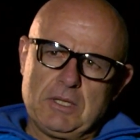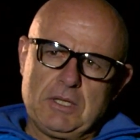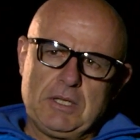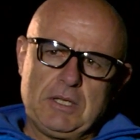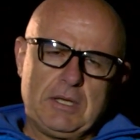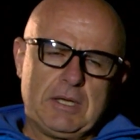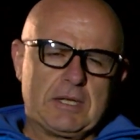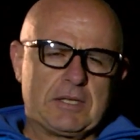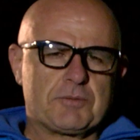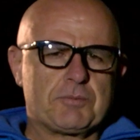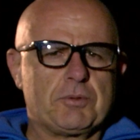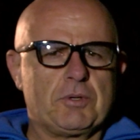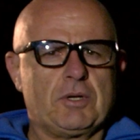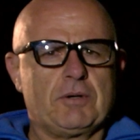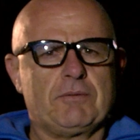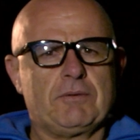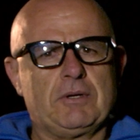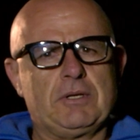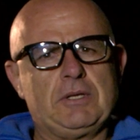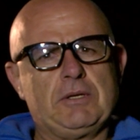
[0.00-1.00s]
e as
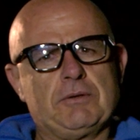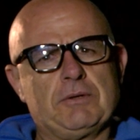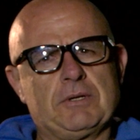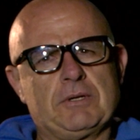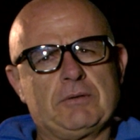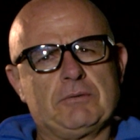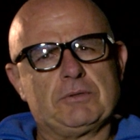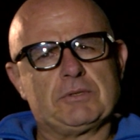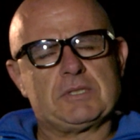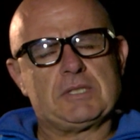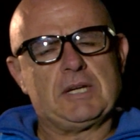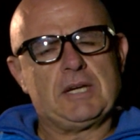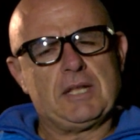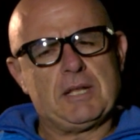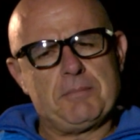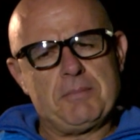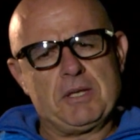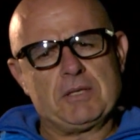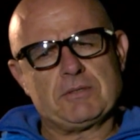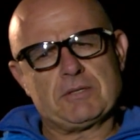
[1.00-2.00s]
provas e os
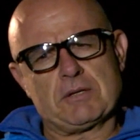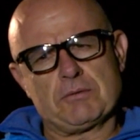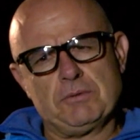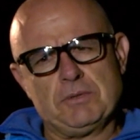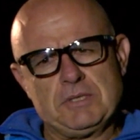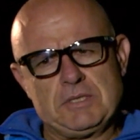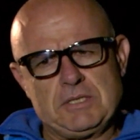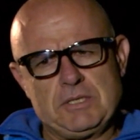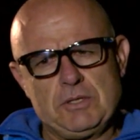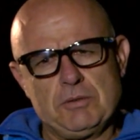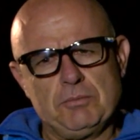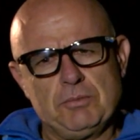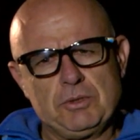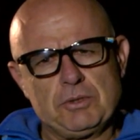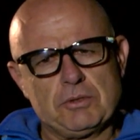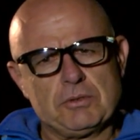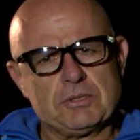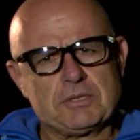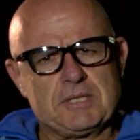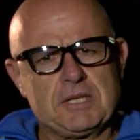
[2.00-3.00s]
treinamentos aconteciam
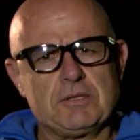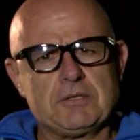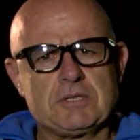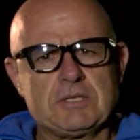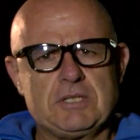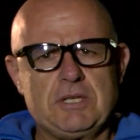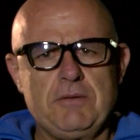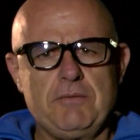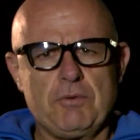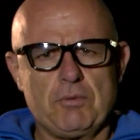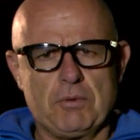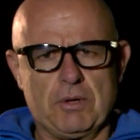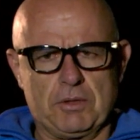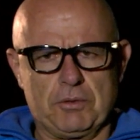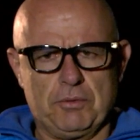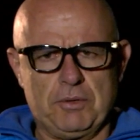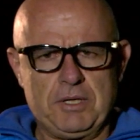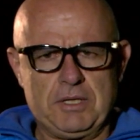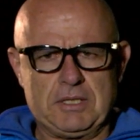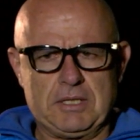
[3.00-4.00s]
muito no centro cívico à
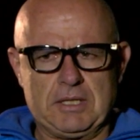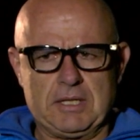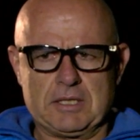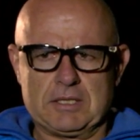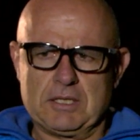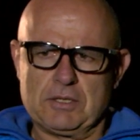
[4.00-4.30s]
noite, né?